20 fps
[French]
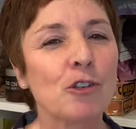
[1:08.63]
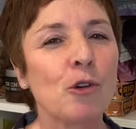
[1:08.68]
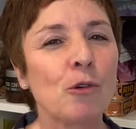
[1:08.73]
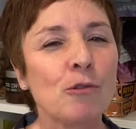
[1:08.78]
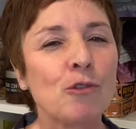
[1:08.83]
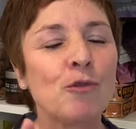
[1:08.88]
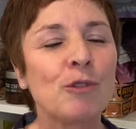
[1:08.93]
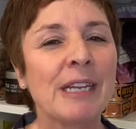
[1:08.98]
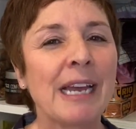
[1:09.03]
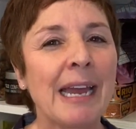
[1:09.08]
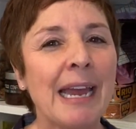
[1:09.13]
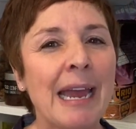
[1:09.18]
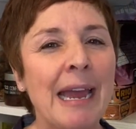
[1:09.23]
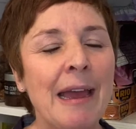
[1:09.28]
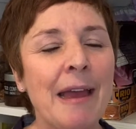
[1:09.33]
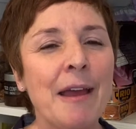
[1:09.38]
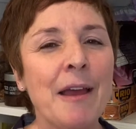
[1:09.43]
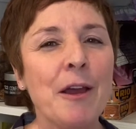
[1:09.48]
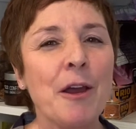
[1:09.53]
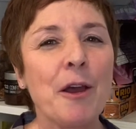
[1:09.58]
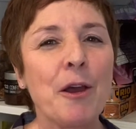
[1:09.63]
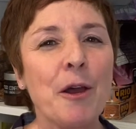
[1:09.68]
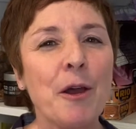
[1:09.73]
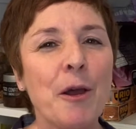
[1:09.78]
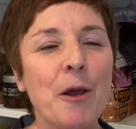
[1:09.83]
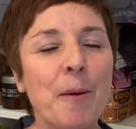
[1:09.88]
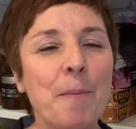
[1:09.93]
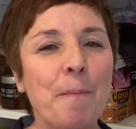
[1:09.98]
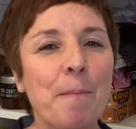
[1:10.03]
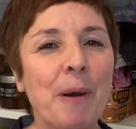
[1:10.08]
Donc, je
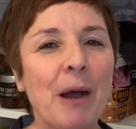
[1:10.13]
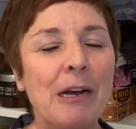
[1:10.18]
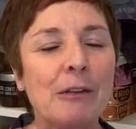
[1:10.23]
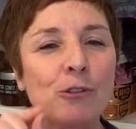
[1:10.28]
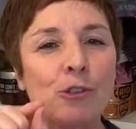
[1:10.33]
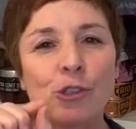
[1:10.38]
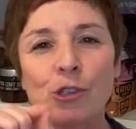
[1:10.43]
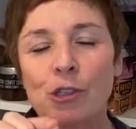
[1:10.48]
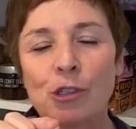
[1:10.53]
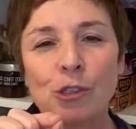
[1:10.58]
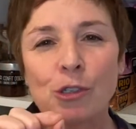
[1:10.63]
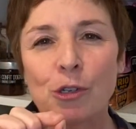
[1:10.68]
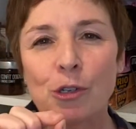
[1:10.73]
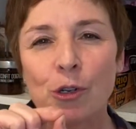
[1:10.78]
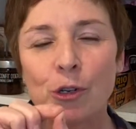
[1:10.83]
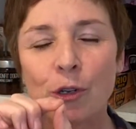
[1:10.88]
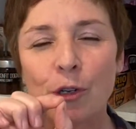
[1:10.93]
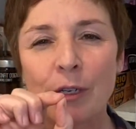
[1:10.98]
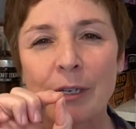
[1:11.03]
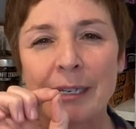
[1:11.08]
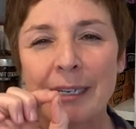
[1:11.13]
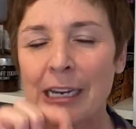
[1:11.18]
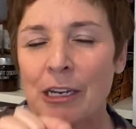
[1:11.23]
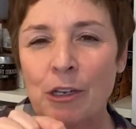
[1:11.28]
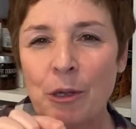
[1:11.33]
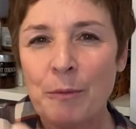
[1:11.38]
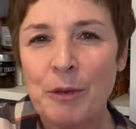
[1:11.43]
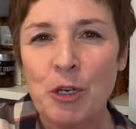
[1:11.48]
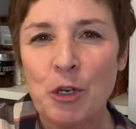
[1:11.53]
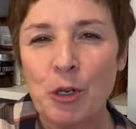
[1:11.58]
voudrais prendre juste
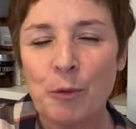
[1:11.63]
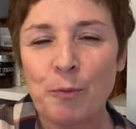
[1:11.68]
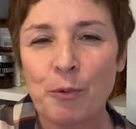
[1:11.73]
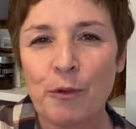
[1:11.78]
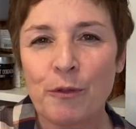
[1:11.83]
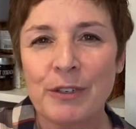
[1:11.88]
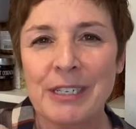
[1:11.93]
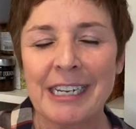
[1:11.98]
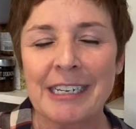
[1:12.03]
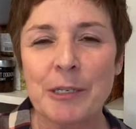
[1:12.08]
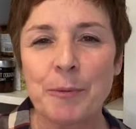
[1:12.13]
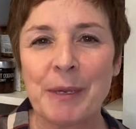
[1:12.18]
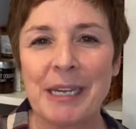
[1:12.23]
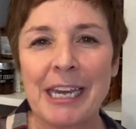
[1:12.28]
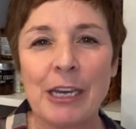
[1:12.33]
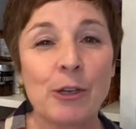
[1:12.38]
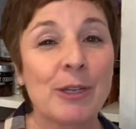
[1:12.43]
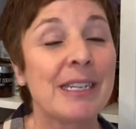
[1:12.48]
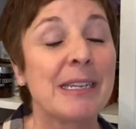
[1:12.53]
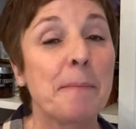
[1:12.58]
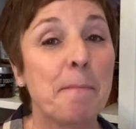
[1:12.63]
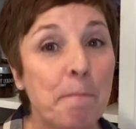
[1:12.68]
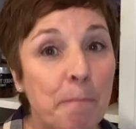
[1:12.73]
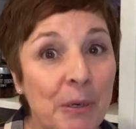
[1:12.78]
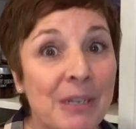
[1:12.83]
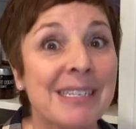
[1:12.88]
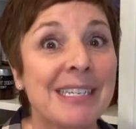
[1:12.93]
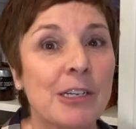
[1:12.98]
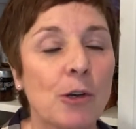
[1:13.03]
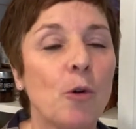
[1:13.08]
quelques minutes pour vous expliquer que c'est
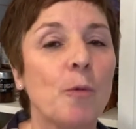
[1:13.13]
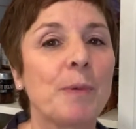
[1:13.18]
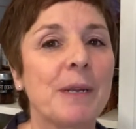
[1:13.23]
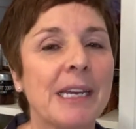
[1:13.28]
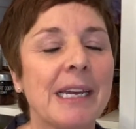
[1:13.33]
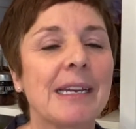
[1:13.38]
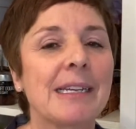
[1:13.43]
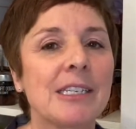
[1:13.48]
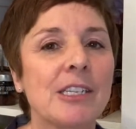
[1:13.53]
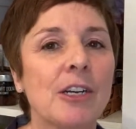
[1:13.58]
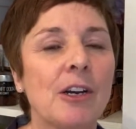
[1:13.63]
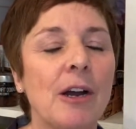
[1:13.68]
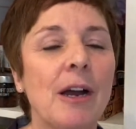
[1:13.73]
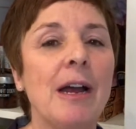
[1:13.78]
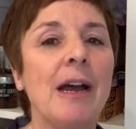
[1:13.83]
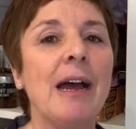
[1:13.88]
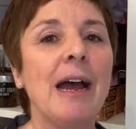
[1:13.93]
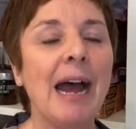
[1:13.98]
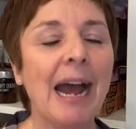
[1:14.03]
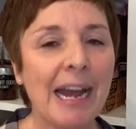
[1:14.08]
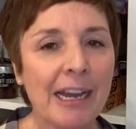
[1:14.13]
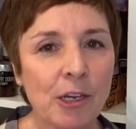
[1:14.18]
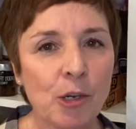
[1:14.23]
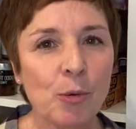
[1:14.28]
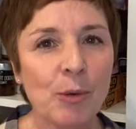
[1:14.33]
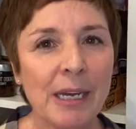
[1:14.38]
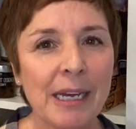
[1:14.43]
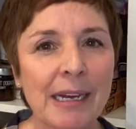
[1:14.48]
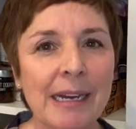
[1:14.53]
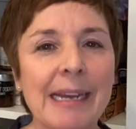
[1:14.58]
pas si compliqué que ça à
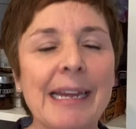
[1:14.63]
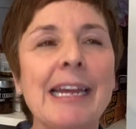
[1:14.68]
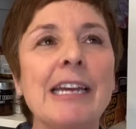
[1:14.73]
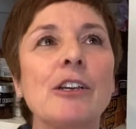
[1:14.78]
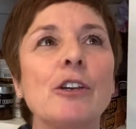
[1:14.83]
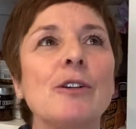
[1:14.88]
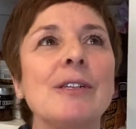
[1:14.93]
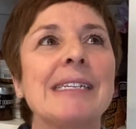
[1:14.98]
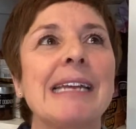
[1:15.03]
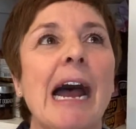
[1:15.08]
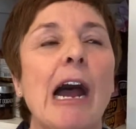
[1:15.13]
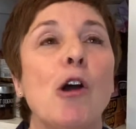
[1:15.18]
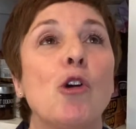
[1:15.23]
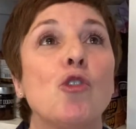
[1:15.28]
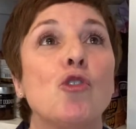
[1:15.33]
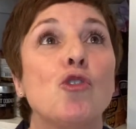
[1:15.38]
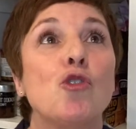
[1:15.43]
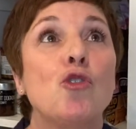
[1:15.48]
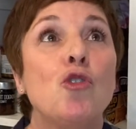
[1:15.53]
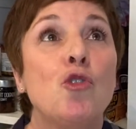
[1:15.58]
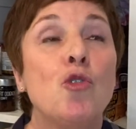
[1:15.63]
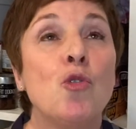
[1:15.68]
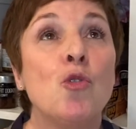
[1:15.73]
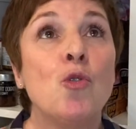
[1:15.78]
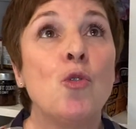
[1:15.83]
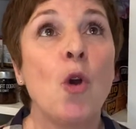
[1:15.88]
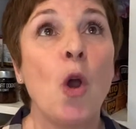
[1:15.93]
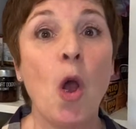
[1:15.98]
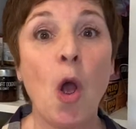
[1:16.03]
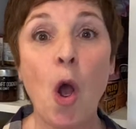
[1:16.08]
cuire et que ça a un
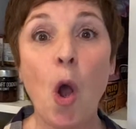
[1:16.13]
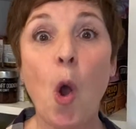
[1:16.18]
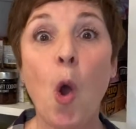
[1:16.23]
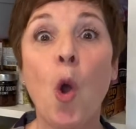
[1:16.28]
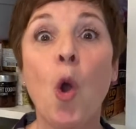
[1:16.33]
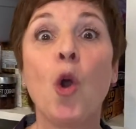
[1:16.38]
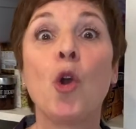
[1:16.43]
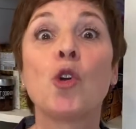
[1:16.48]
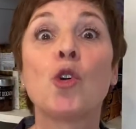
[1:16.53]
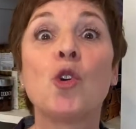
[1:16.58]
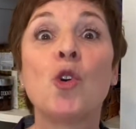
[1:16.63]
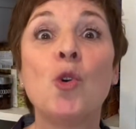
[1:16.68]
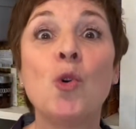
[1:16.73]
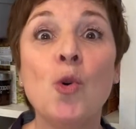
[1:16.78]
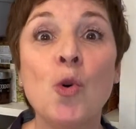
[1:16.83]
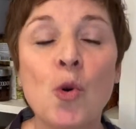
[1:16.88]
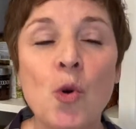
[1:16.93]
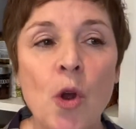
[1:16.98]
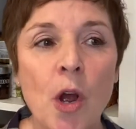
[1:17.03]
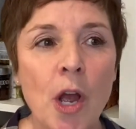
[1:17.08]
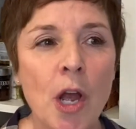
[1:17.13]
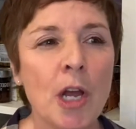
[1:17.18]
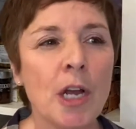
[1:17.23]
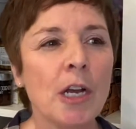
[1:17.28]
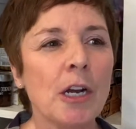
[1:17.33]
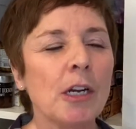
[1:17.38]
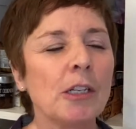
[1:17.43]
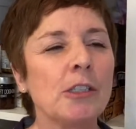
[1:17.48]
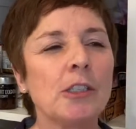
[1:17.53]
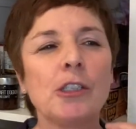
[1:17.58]
goût, un goût
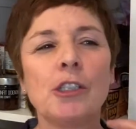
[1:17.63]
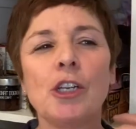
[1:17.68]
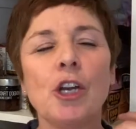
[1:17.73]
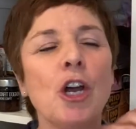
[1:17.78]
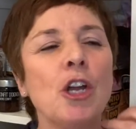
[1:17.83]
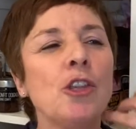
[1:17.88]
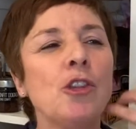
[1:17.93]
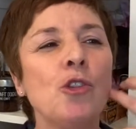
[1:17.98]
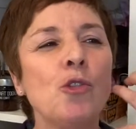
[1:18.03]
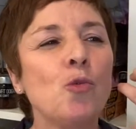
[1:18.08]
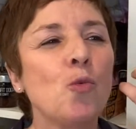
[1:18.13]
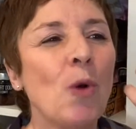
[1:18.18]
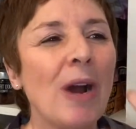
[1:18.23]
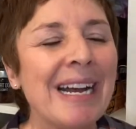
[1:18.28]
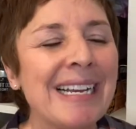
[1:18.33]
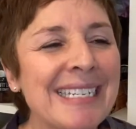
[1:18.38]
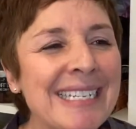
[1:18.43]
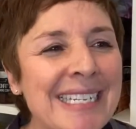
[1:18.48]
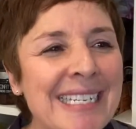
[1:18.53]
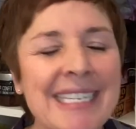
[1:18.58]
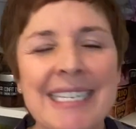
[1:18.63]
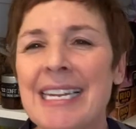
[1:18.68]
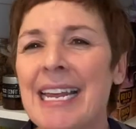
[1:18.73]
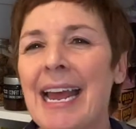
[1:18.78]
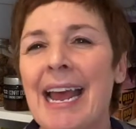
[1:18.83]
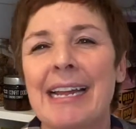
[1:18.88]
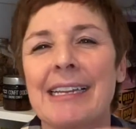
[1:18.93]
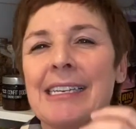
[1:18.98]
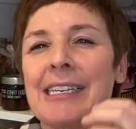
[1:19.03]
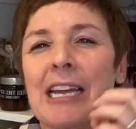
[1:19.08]
de
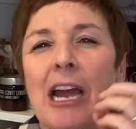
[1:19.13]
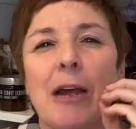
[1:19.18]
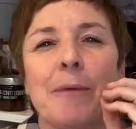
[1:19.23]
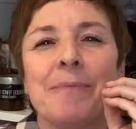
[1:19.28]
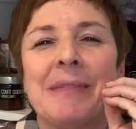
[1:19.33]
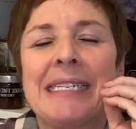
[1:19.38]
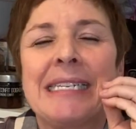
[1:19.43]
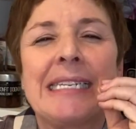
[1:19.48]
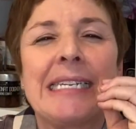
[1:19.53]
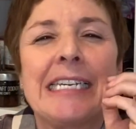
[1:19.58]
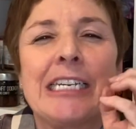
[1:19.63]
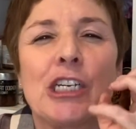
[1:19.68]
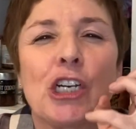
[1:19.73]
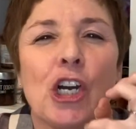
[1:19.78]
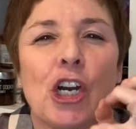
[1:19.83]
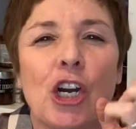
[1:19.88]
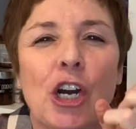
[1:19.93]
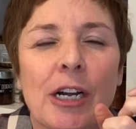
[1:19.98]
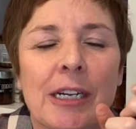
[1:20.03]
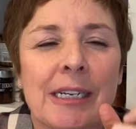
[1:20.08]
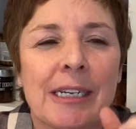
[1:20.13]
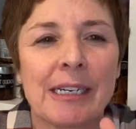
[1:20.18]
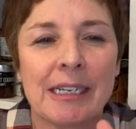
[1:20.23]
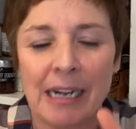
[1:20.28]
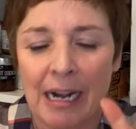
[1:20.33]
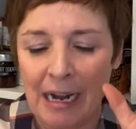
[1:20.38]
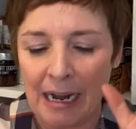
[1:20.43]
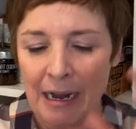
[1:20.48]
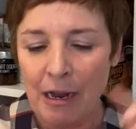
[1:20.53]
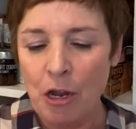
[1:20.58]
noisette, il y a un petit
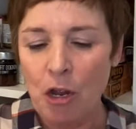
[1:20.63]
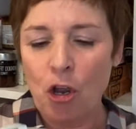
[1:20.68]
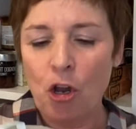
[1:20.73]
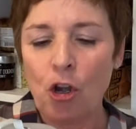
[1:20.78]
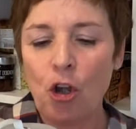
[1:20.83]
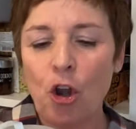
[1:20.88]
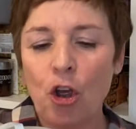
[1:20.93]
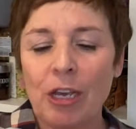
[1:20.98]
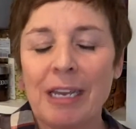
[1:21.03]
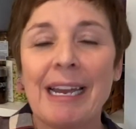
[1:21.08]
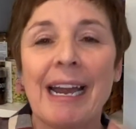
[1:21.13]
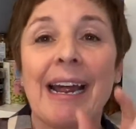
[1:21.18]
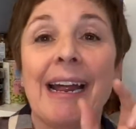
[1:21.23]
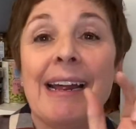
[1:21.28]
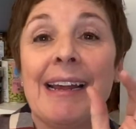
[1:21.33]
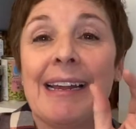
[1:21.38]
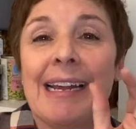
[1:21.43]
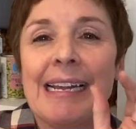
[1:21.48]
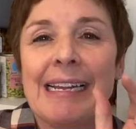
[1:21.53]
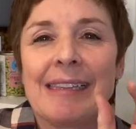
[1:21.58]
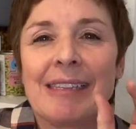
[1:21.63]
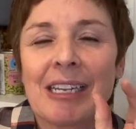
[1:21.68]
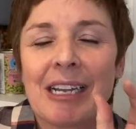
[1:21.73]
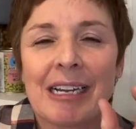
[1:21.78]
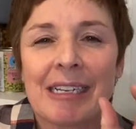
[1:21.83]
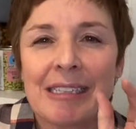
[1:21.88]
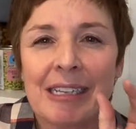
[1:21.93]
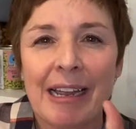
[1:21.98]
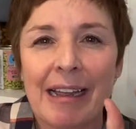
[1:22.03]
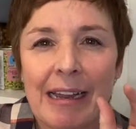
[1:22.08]
croquant, le grain est
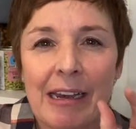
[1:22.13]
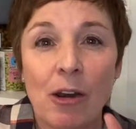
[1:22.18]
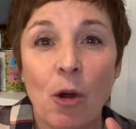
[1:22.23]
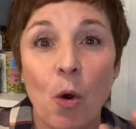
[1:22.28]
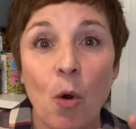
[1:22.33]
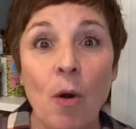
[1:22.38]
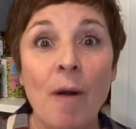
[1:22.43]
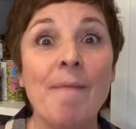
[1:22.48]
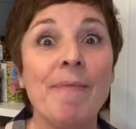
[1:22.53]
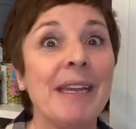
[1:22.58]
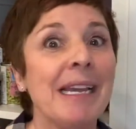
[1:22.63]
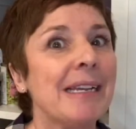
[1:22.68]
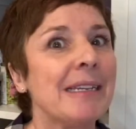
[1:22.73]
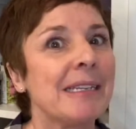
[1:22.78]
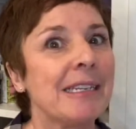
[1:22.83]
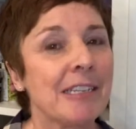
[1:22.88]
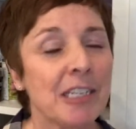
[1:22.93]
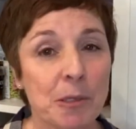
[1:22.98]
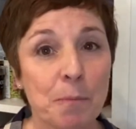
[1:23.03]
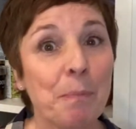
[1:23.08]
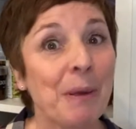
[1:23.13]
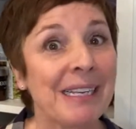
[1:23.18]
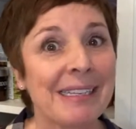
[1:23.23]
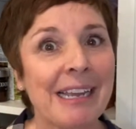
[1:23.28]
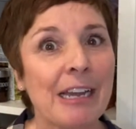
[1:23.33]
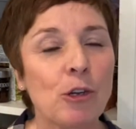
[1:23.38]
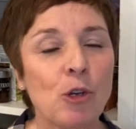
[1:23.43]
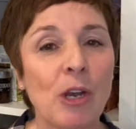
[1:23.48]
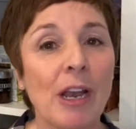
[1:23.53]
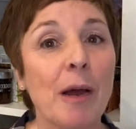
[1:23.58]
très très long et c'est
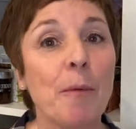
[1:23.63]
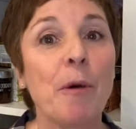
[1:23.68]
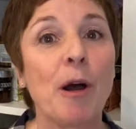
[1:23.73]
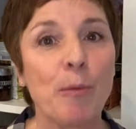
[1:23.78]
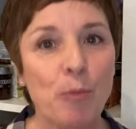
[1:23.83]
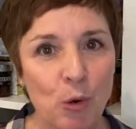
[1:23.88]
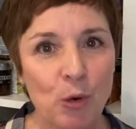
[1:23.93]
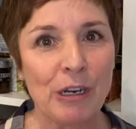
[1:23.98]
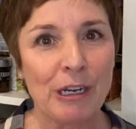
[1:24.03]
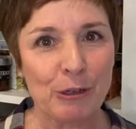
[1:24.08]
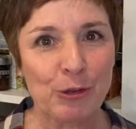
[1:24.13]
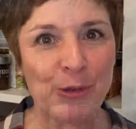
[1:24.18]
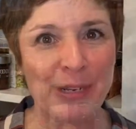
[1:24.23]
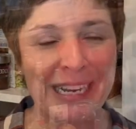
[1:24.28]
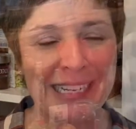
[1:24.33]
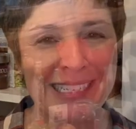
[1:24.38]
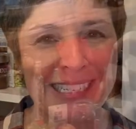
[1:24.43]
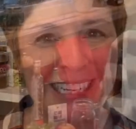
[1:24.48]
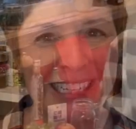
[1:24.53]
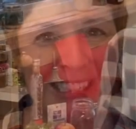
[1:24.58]
spectaculairement beau dans une assiette.